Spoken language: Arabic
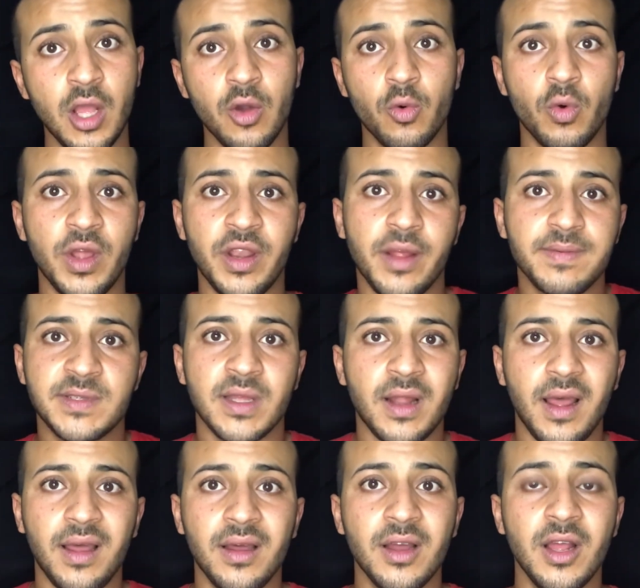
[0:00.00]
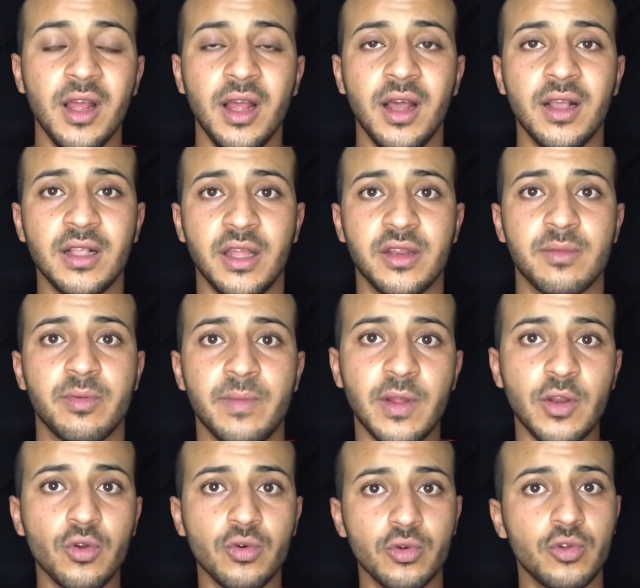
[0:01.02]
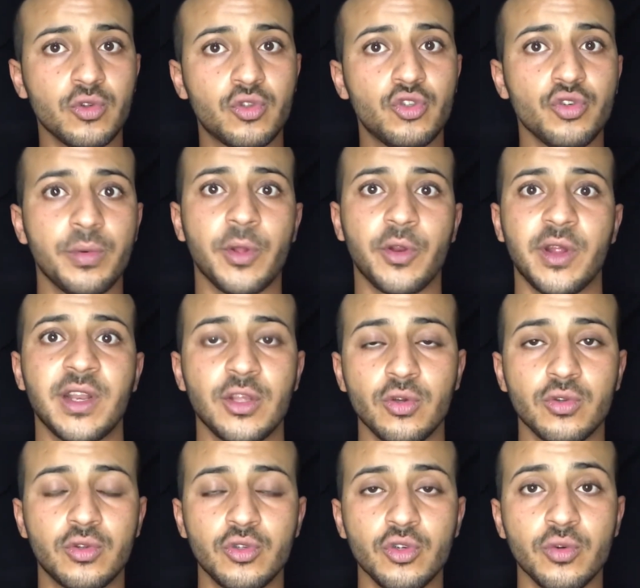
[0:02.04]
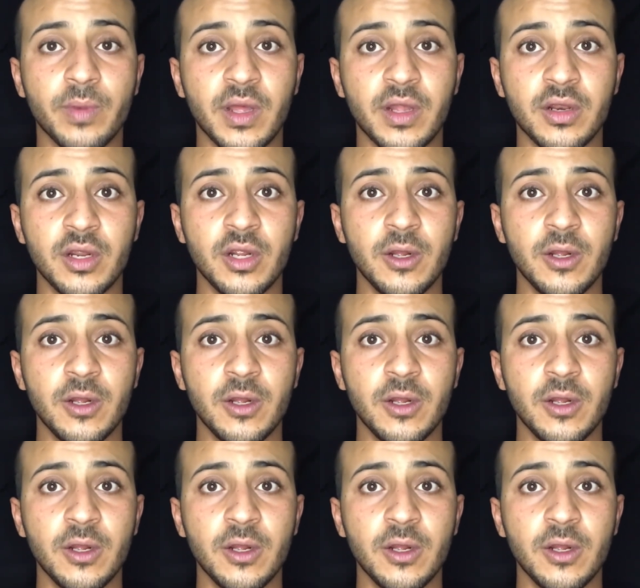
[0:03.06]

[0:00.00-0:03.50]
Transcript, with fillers: وأنا بصراحة يعني بما إنه هو يوتيوبر وأنا يوتيوبر